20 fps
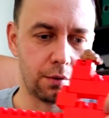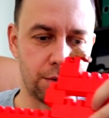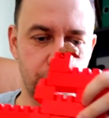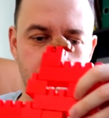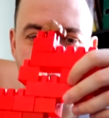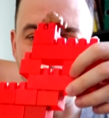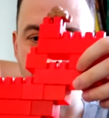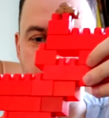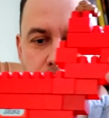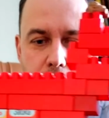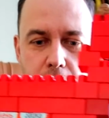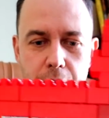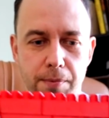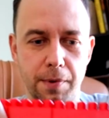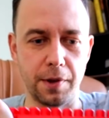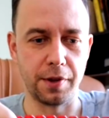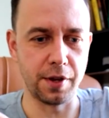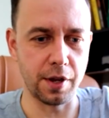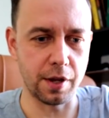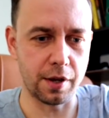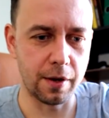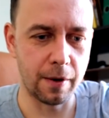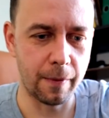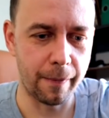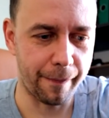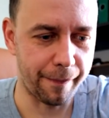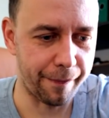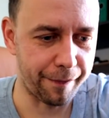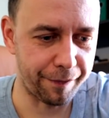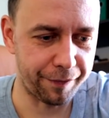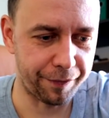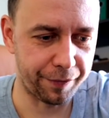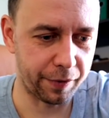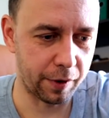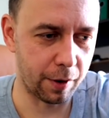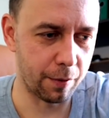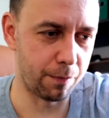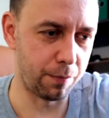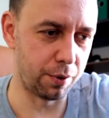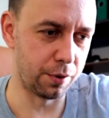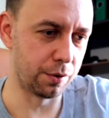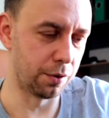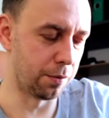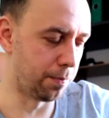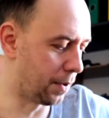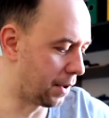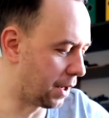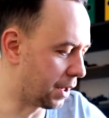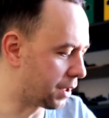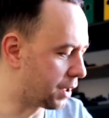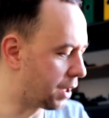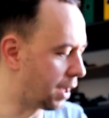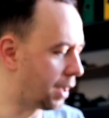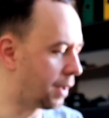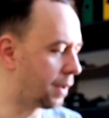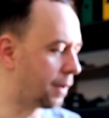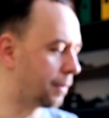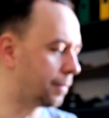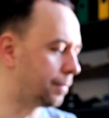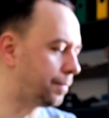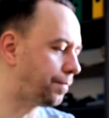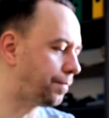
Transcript: Куда его мне теперь деть? ну что тут пока стоит.